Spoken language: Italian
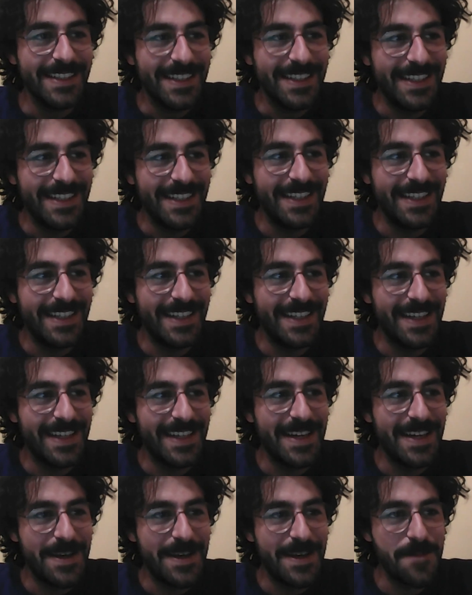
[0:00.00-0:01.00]

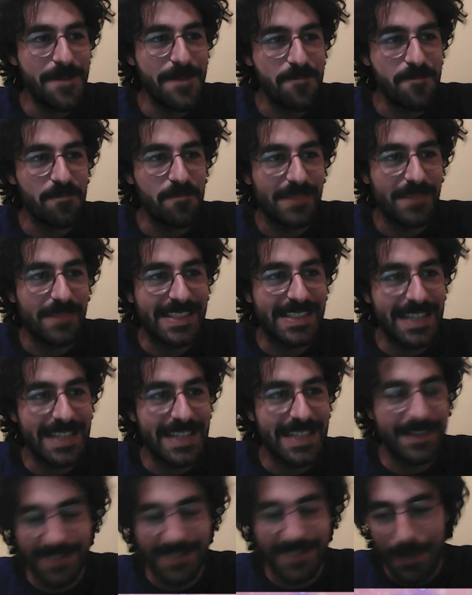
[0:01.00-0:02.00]
eh,
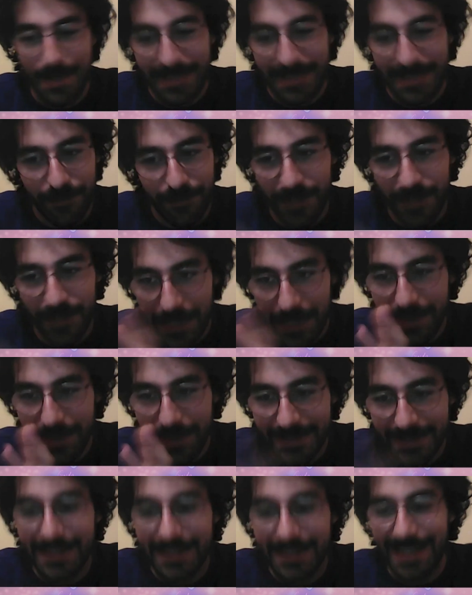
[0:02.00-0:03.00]
si, sia
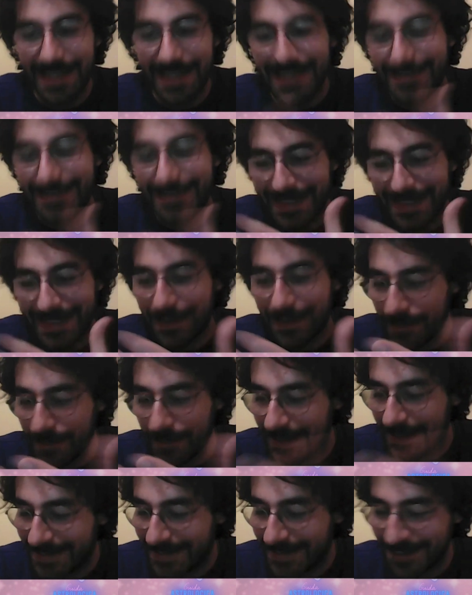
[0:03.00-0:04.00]
metaforicamente che
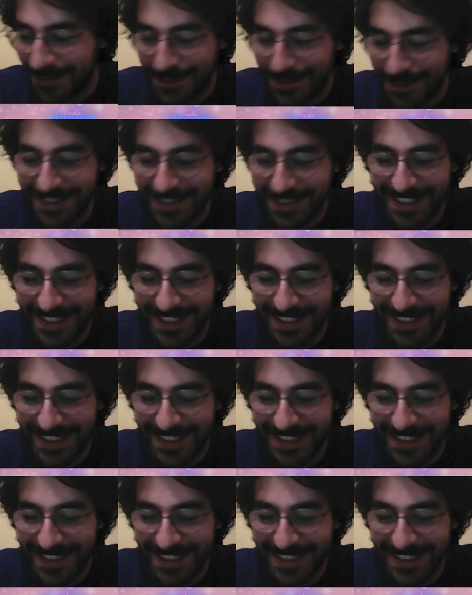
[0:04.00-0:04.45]
letteralmente, quindi